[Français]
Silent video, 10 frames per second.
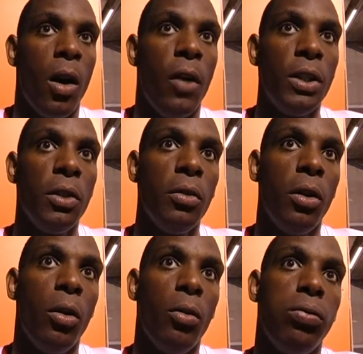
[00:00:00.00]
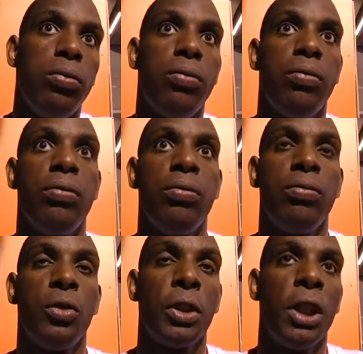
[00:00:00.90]
On va dire, je euh,
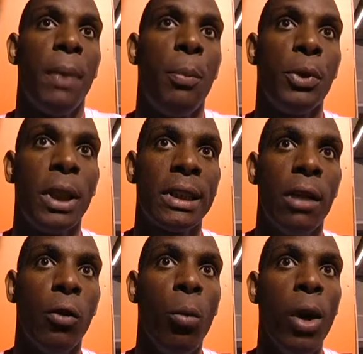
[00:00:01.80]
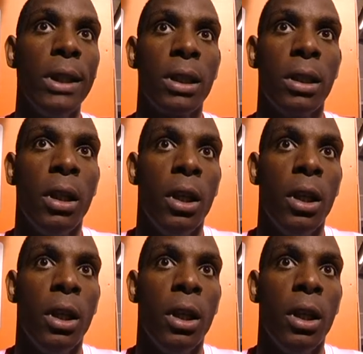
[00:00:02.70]
je sais pas, peut-être ça vaut moins, ça.